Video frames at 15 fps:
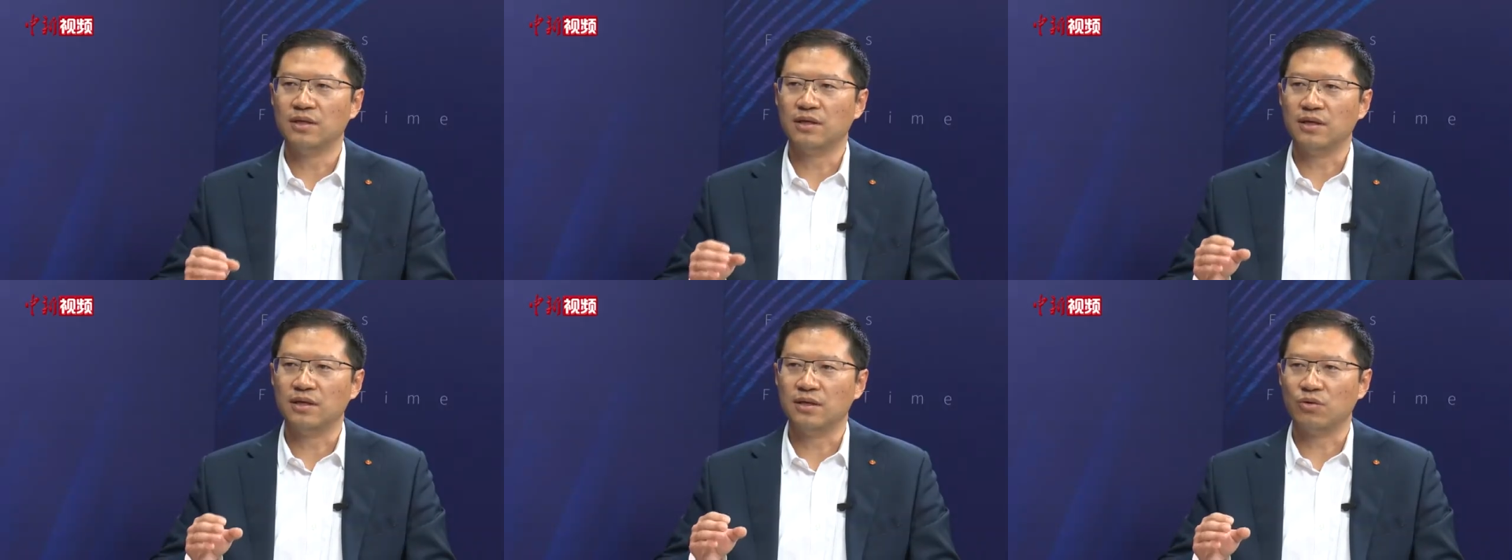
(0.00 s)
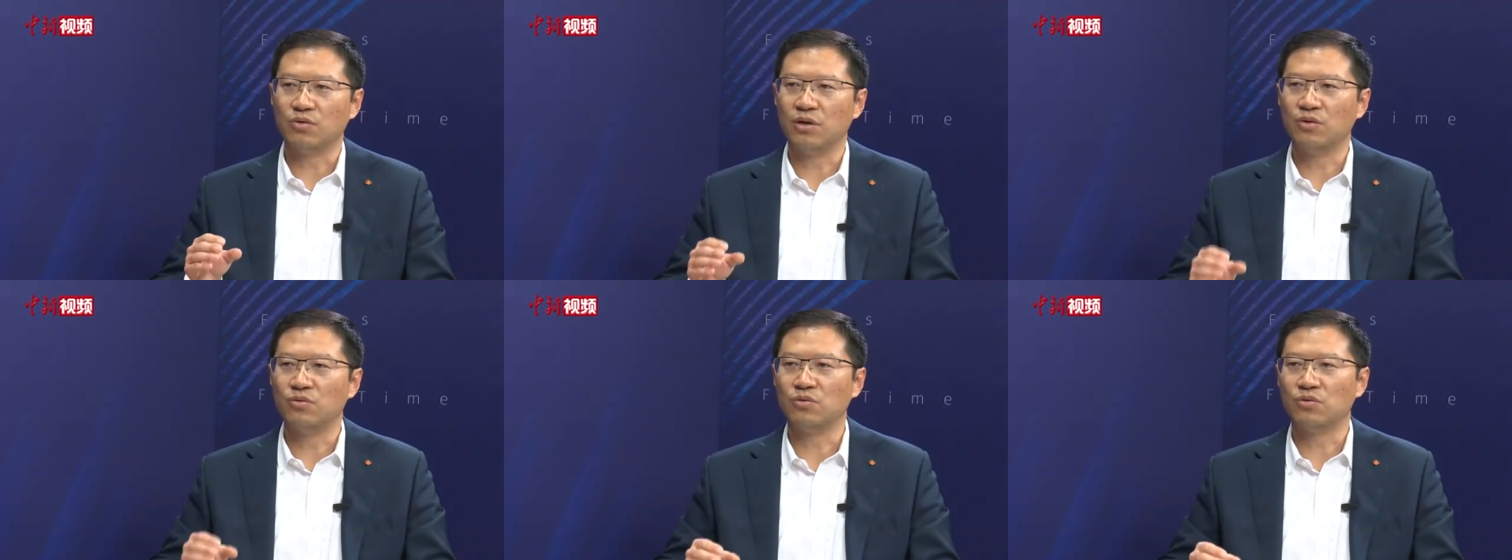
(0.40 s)
呃，
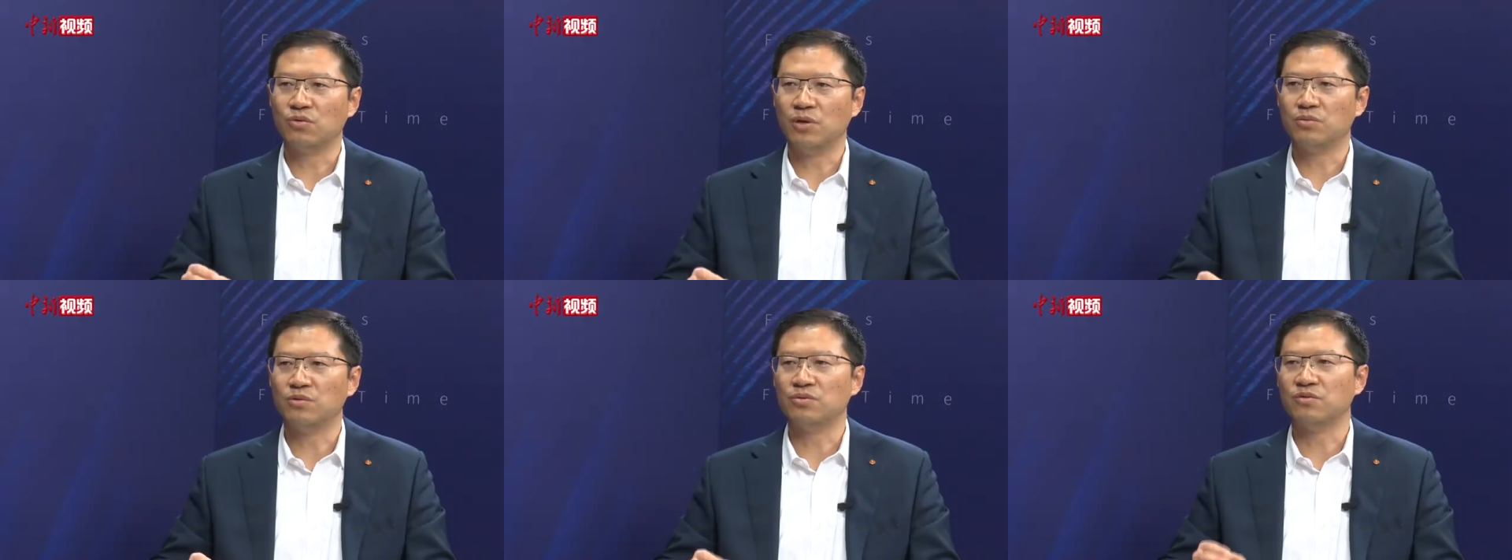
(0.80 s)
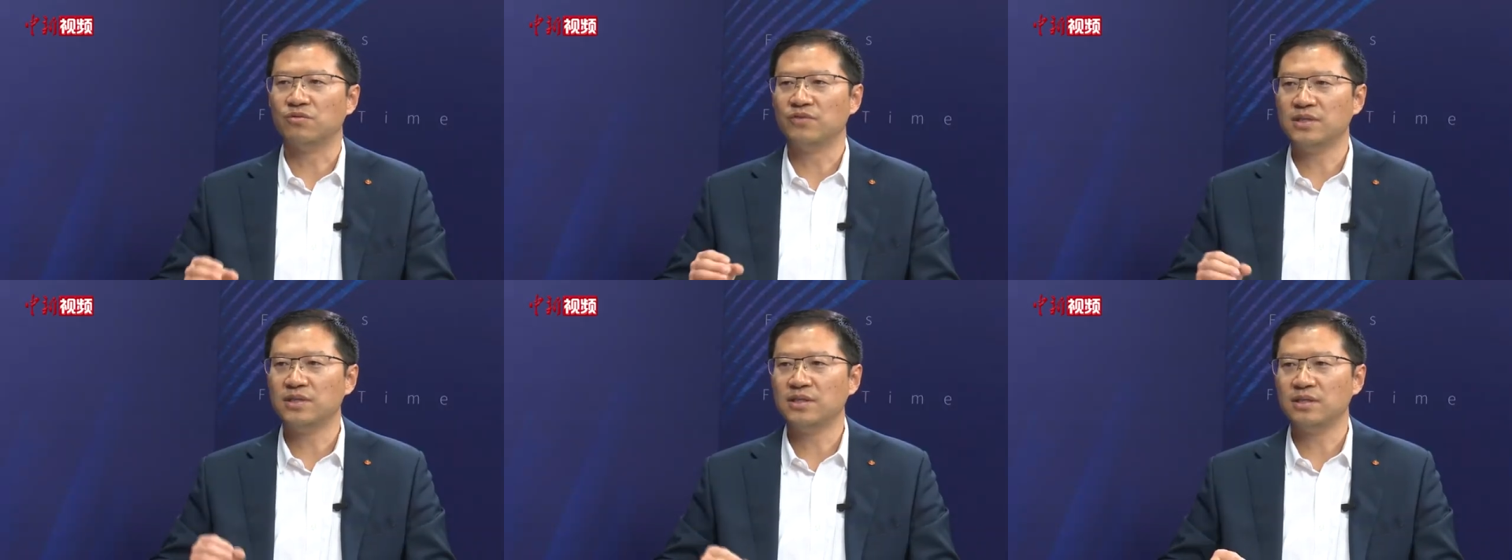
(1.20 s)
矿物光谱
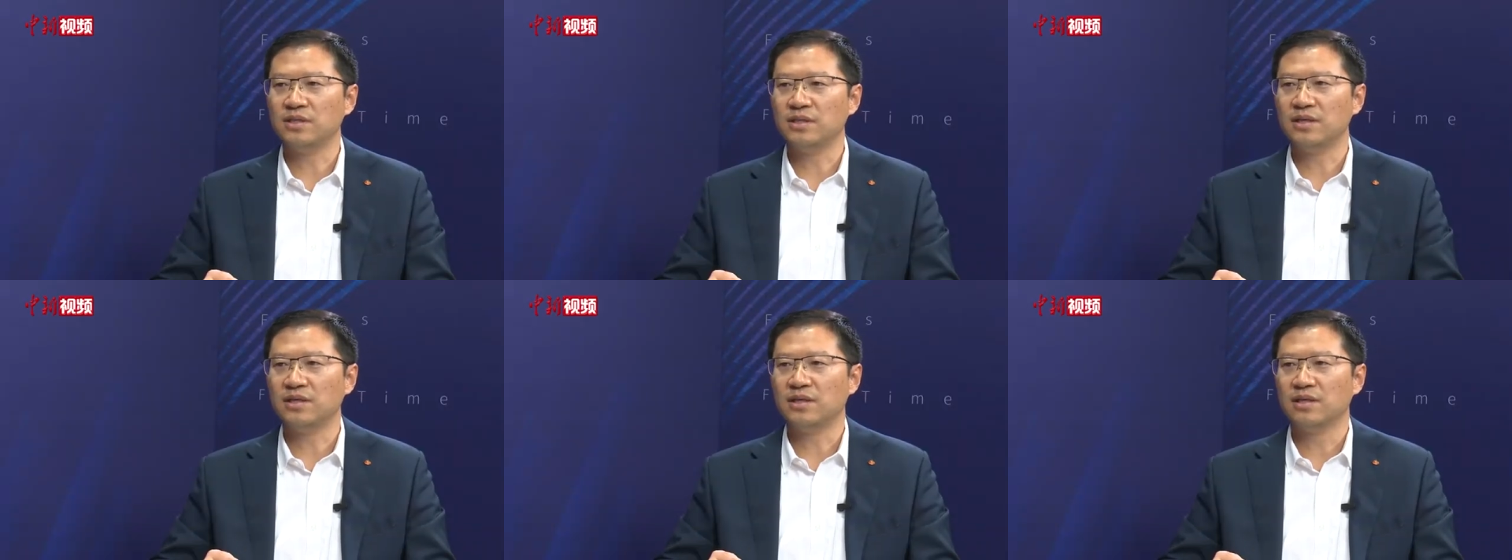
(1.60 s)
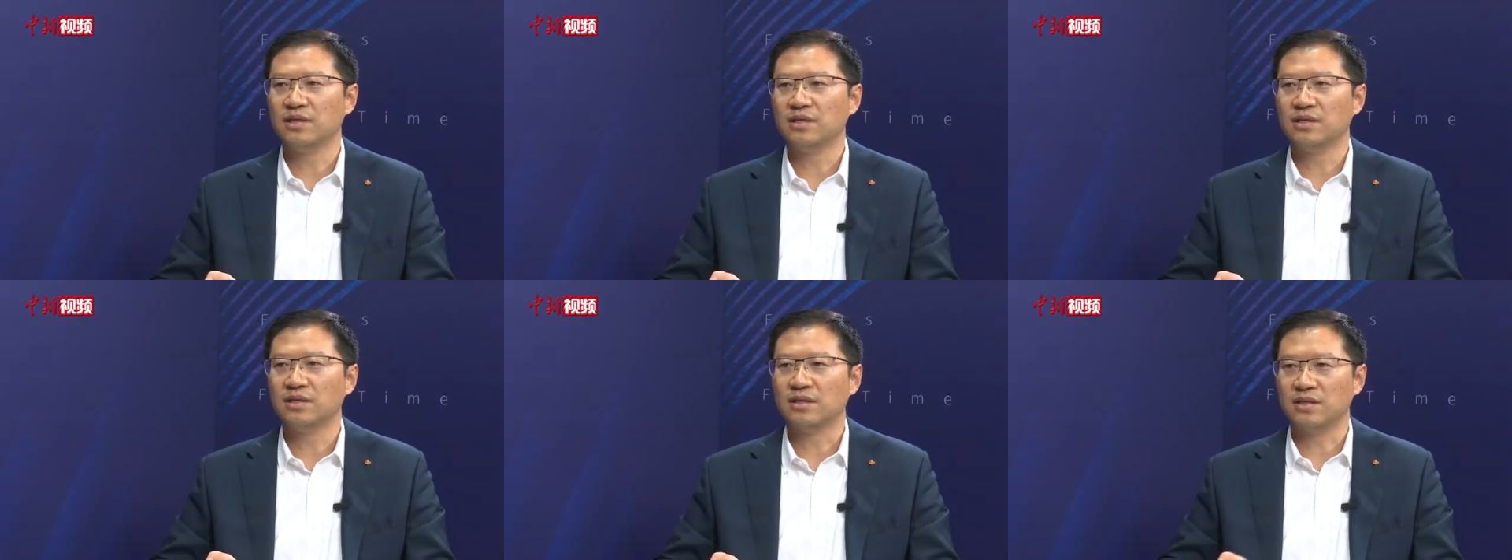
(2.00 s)
分析仪
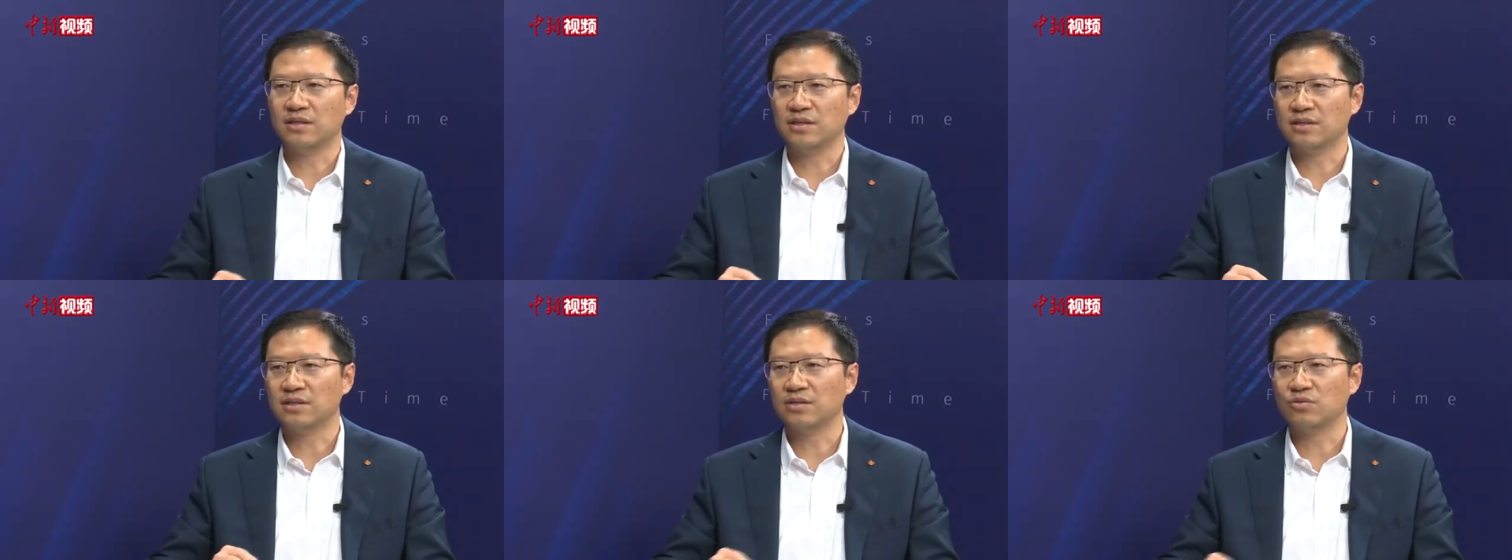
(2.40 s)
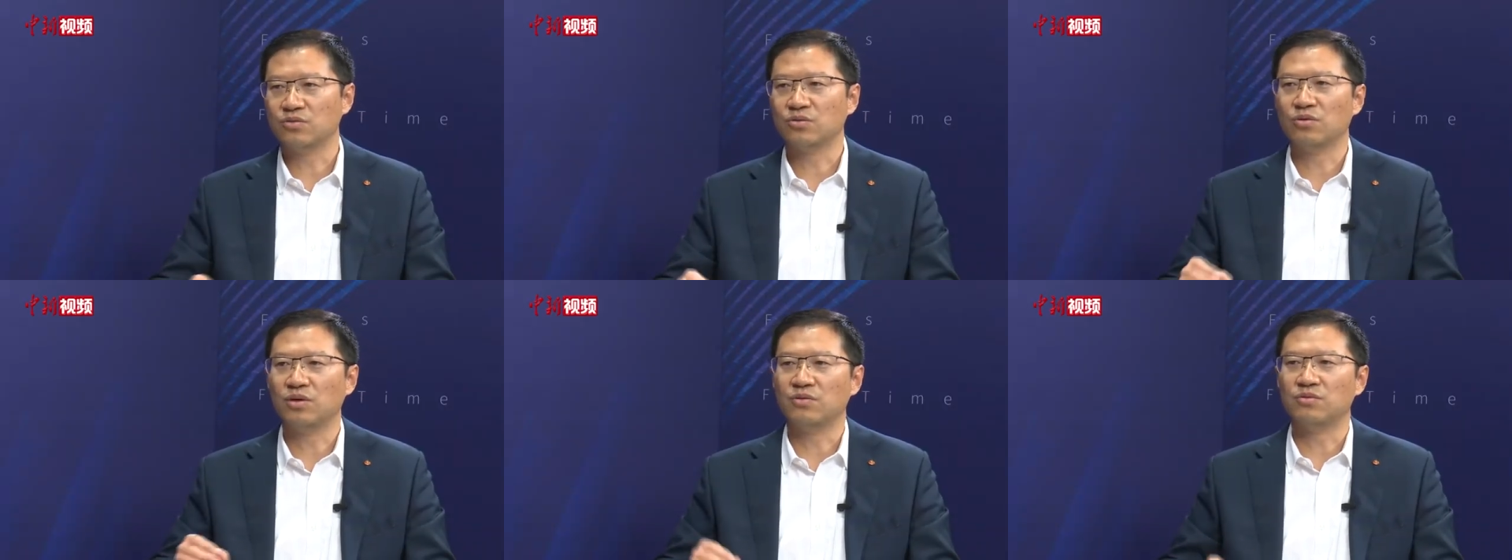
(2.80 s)
可以测出
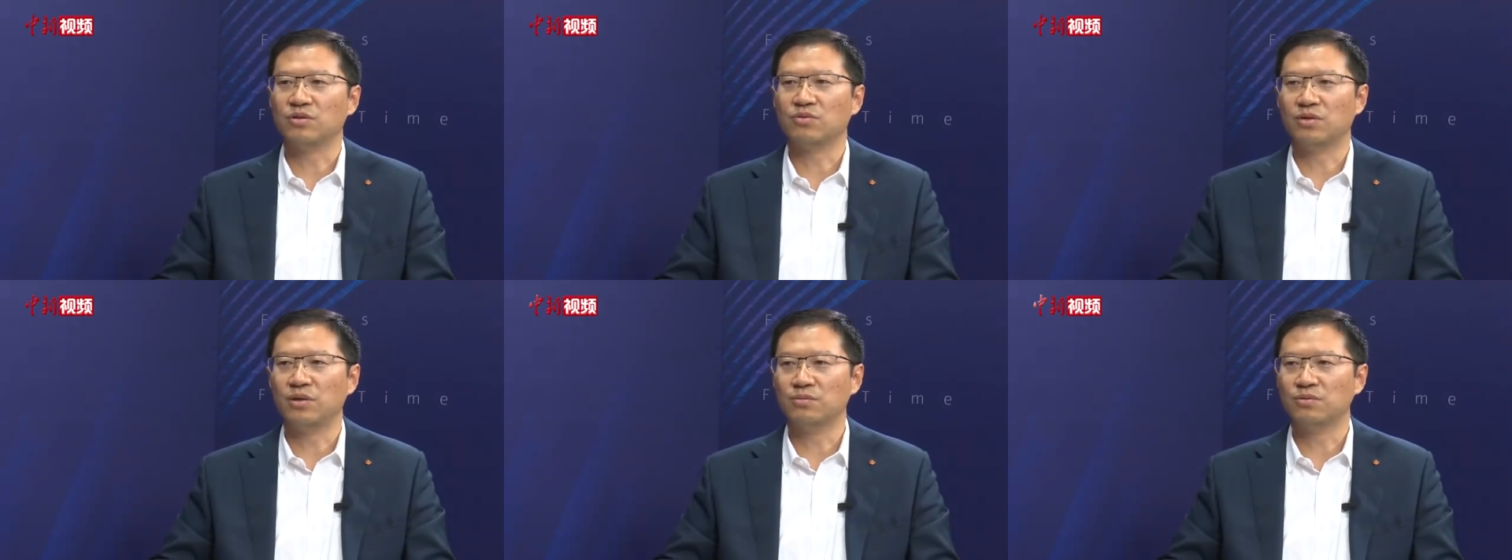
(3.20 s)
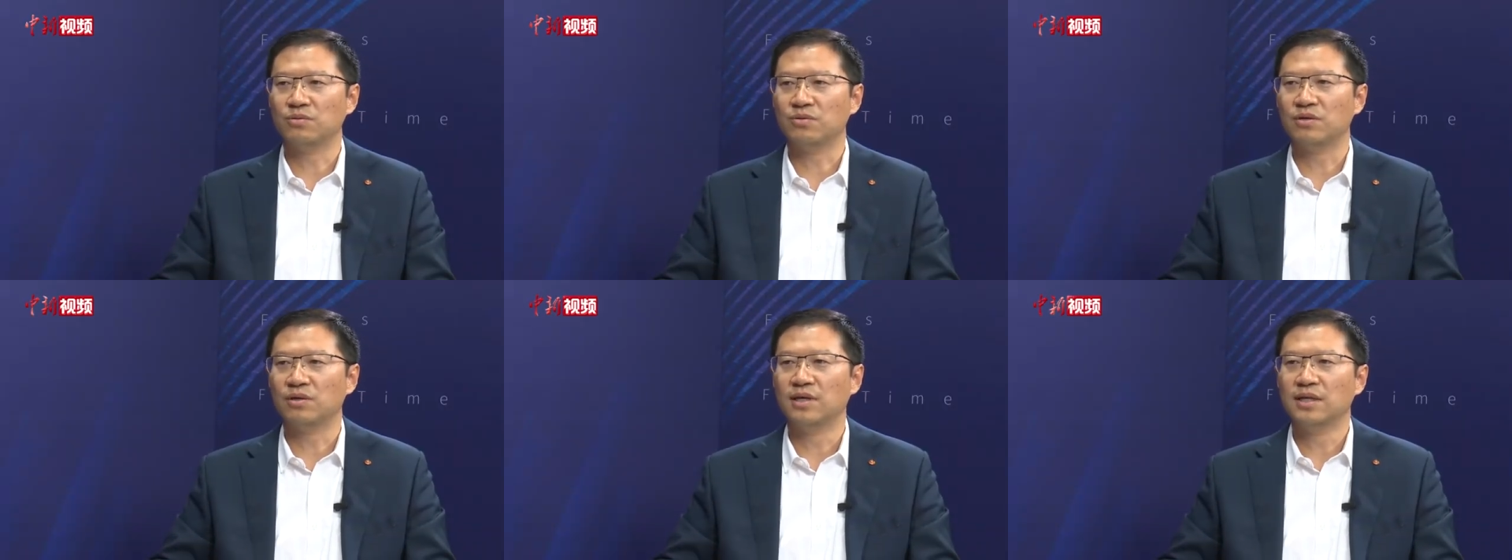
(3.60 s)
矿物的光谱，